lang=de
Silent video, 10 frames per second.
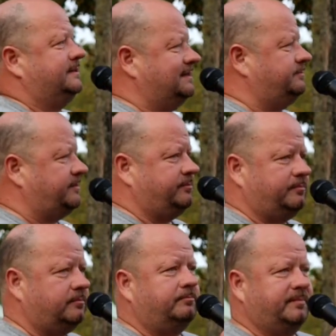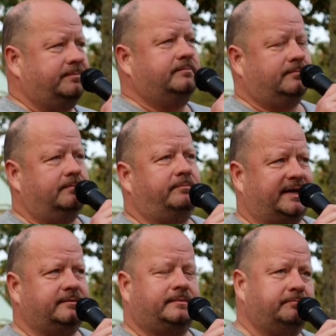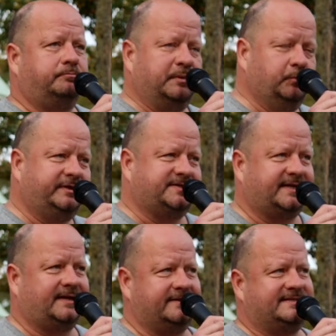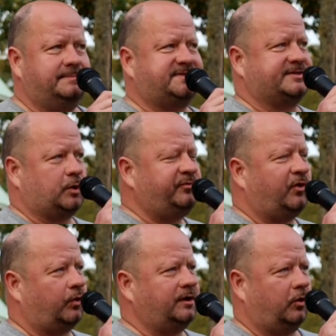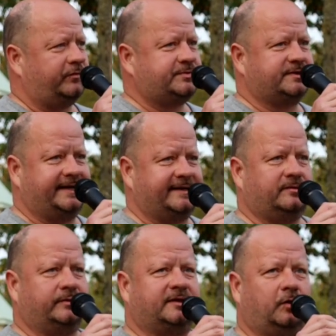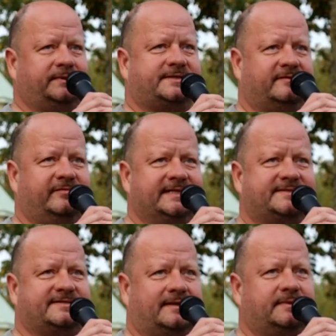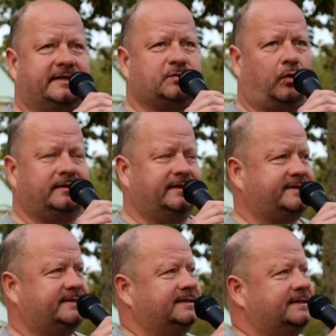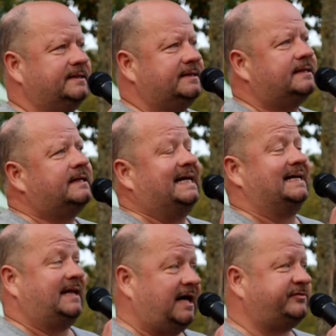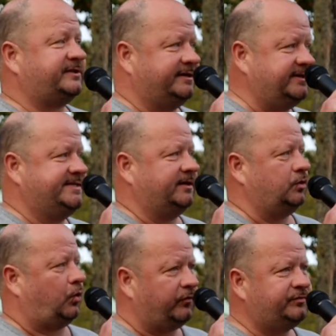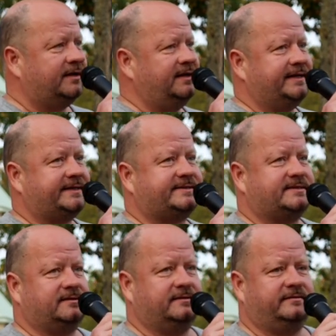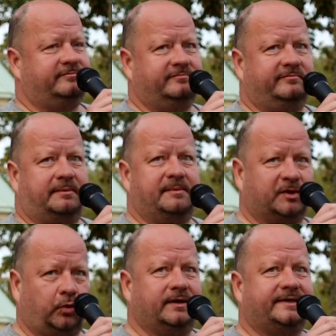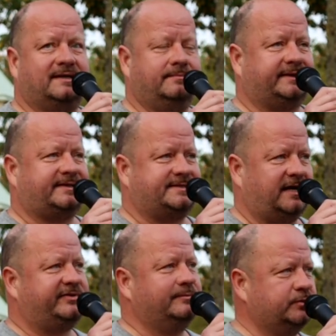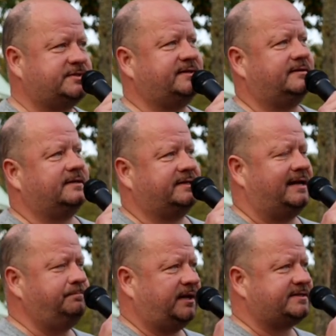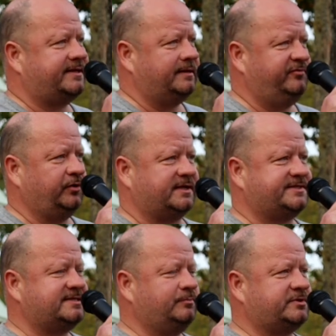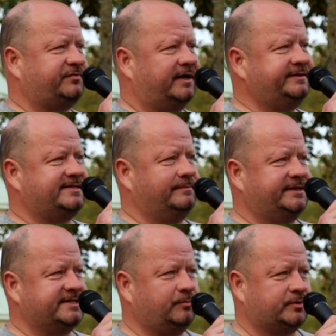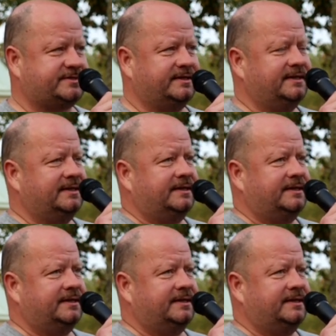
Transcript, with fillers: Äh, man, man bemühte sich halt selbst als Opferrolle aufzutreten und ich glaube, das haben wir insgesamt ganz ordentlich entlarvt, kritisiert und auch offengelegt. Äh, wir haben immer deutlich gemacht, es darf hier in Münster keinen Platz geben für Rassismus, für Antisemitismus,